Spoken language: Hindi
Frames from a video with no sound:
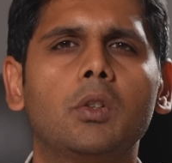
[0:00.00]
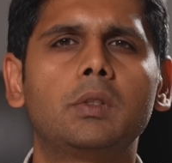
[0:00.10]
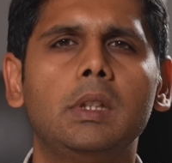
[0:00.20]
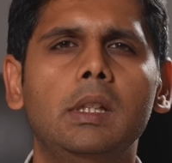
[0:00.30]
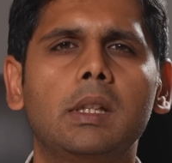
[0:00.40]
ऑफ
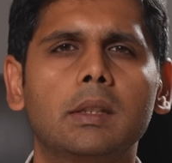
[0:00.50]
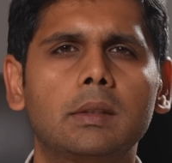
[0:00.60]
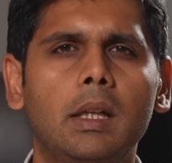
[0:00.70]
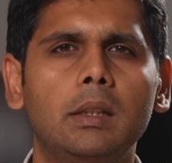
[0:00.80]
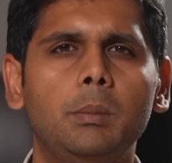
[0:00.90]
स्टील के
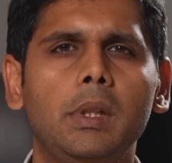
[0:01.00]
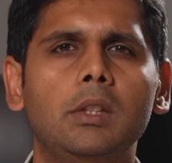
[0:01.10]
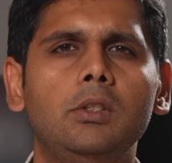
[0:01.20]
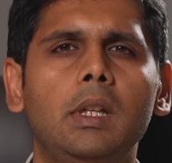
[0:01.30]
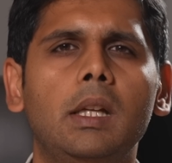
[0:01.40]
साथ बी
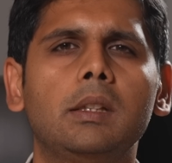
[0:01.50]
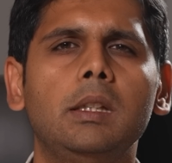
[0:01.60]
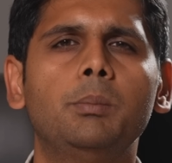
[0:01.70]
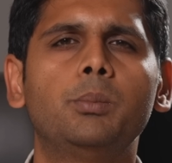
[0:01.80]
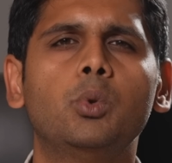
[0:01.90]
e की